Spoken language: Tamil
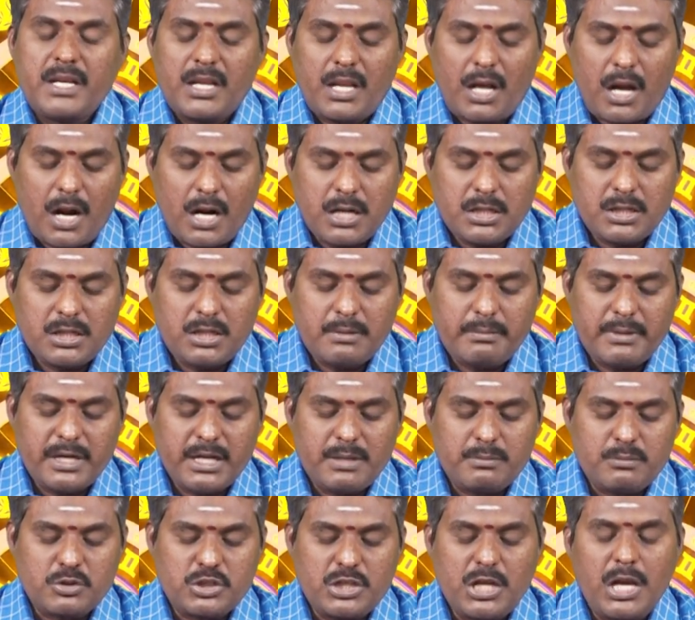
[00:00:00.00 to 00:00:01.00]
நான்கு
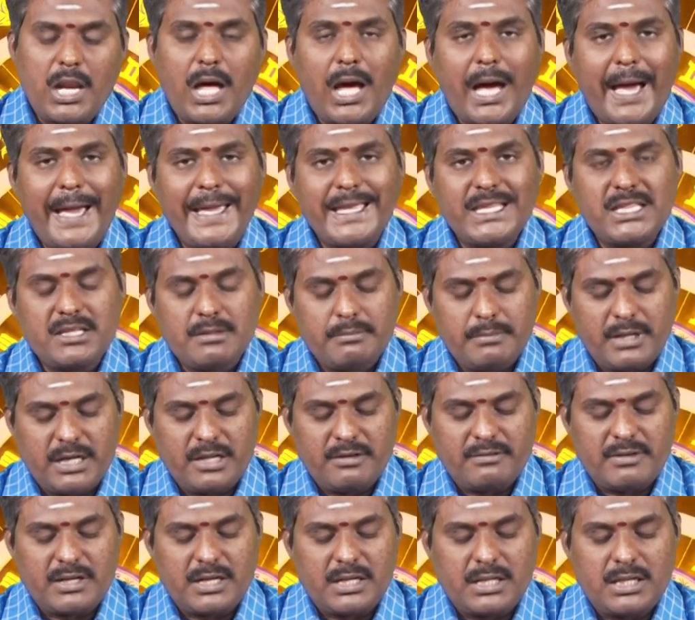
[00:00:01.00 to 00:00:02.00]
மணி முதல் ஐந்து
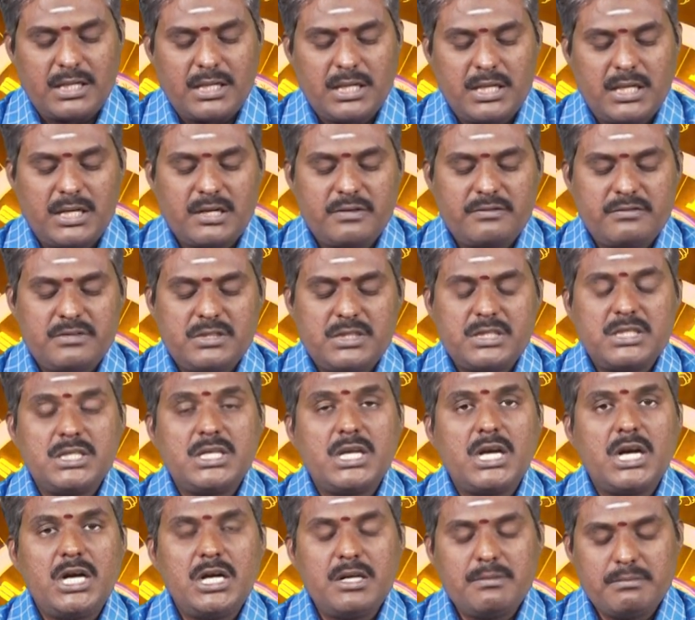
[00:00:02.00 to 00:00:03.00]
மணி வரை இரவு
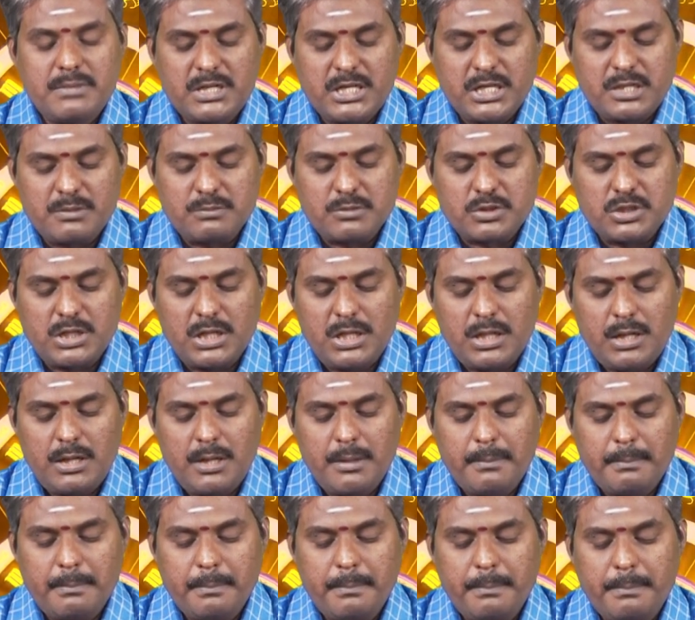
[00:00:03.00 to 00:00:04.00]
ஏழு மணி முதல்
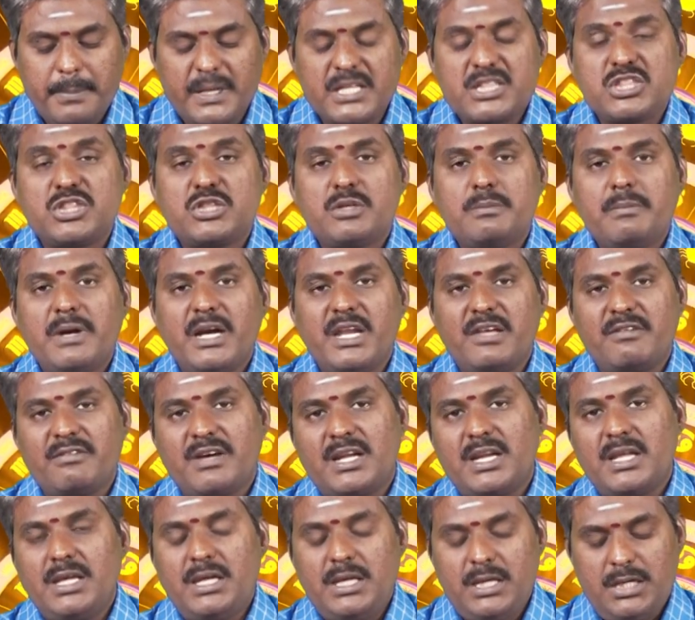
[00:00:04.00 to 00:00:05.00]
பத்து மணி
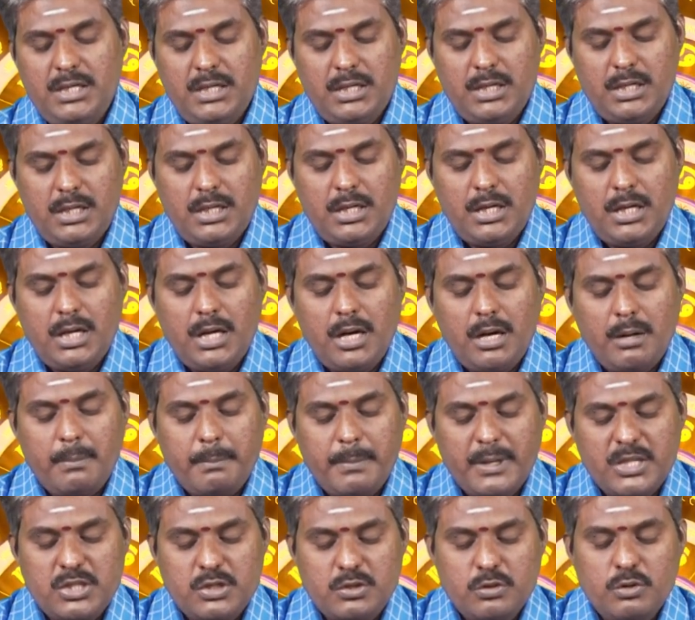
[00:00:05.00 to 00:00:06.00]
வரை
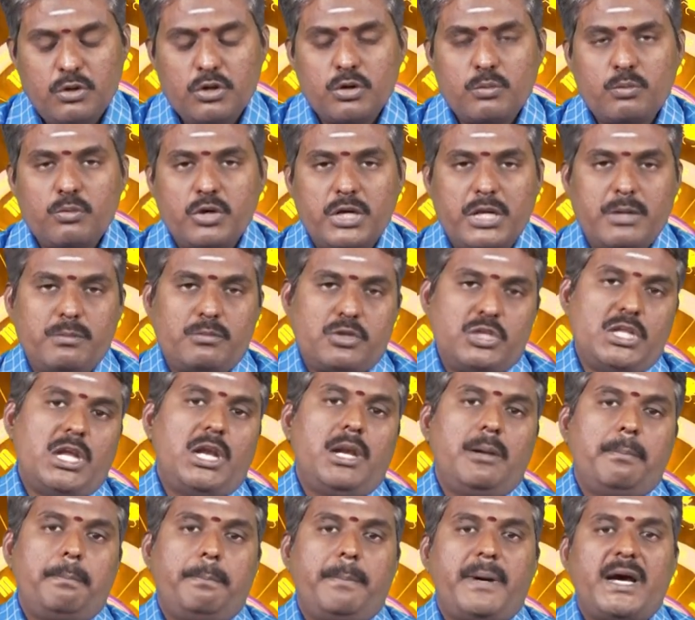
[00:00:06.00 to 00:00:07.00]
பதினோரு மணி
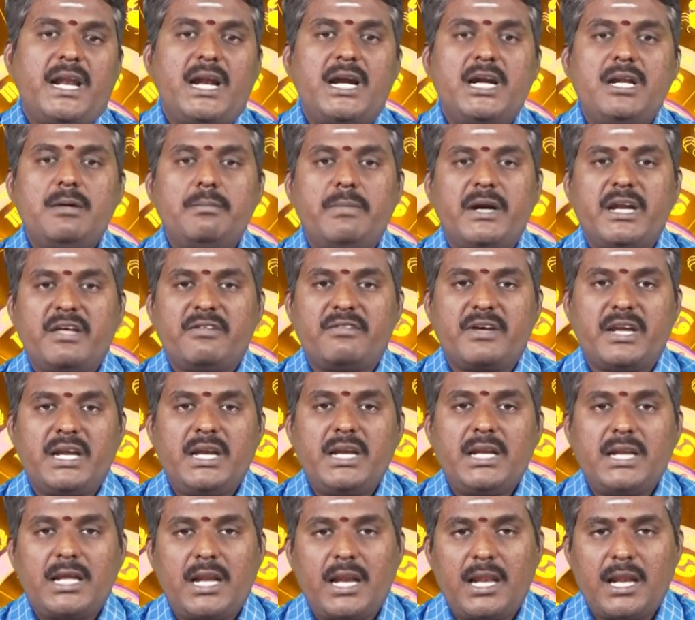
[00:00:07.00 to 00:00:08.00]
முதல் பன்னெண்டு மணி வரை
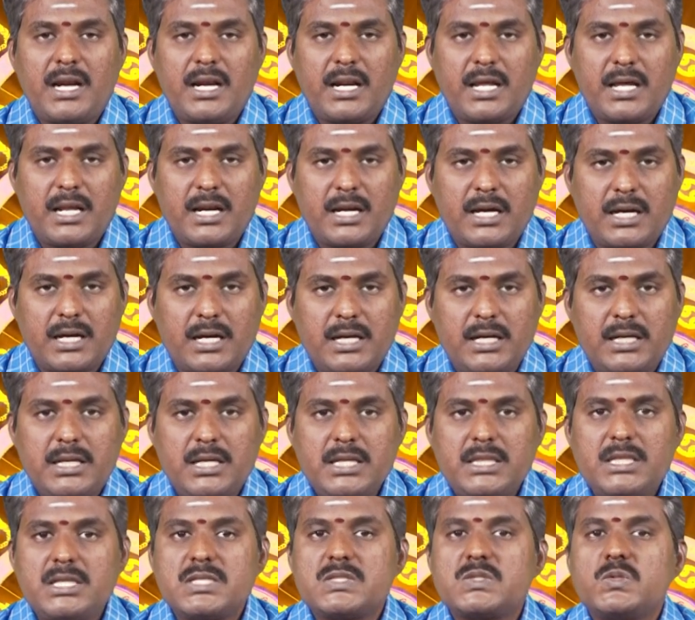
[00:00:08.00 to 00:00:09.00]
நல்ல நேரங்கள்
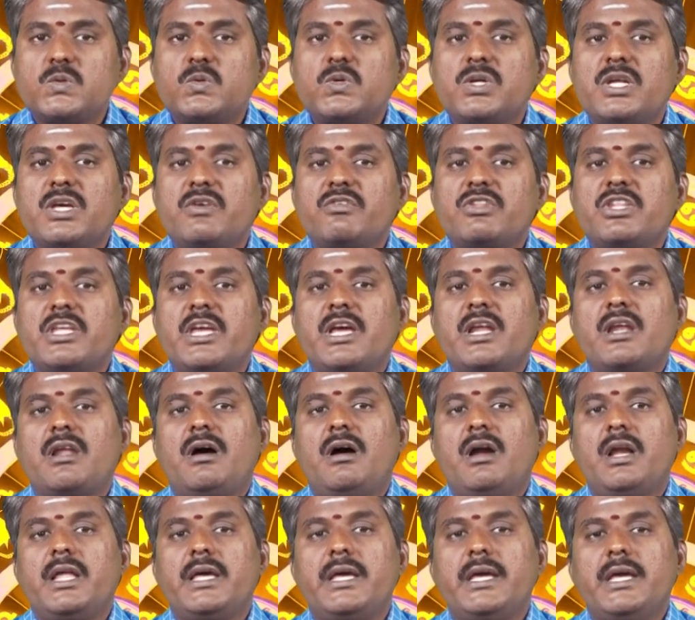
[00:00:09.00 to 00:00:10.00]
இதில் சூரிய உதய
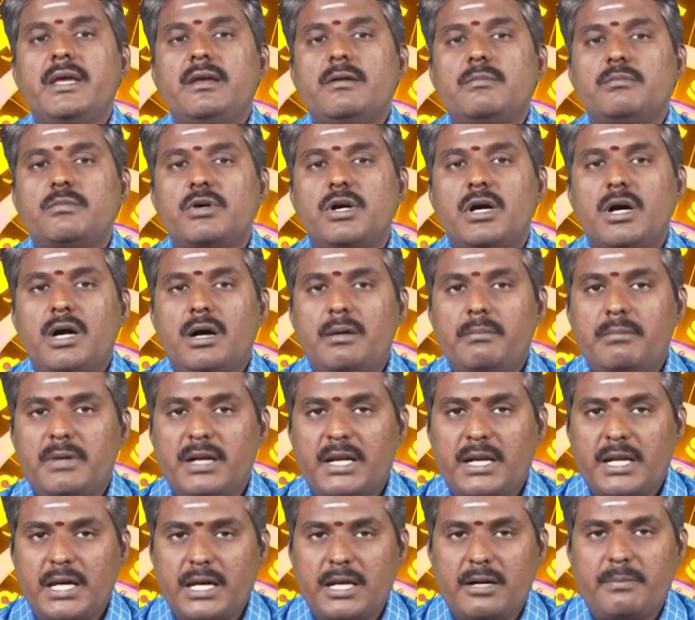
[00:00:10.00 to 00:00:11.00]
நாளிகை முக்கால்
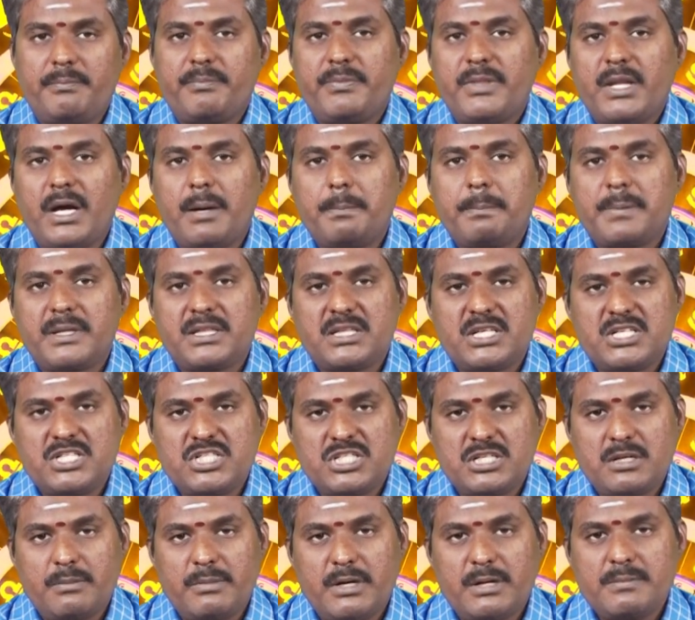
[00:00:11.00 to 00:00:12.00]
மணி நேரம்
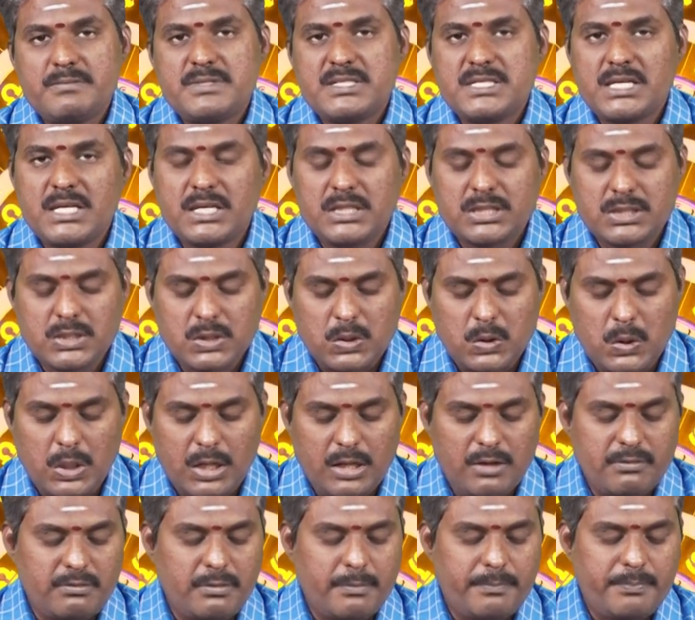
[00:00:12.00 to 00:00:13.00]
நாற்பத்தஞ்சு நிமிடம் சேர்த்து
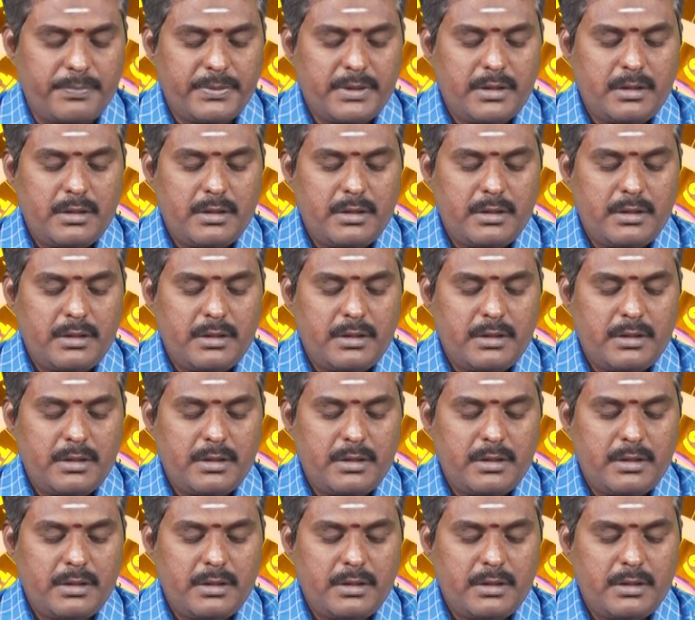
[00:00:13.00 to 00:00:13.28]
கொள்ளவும்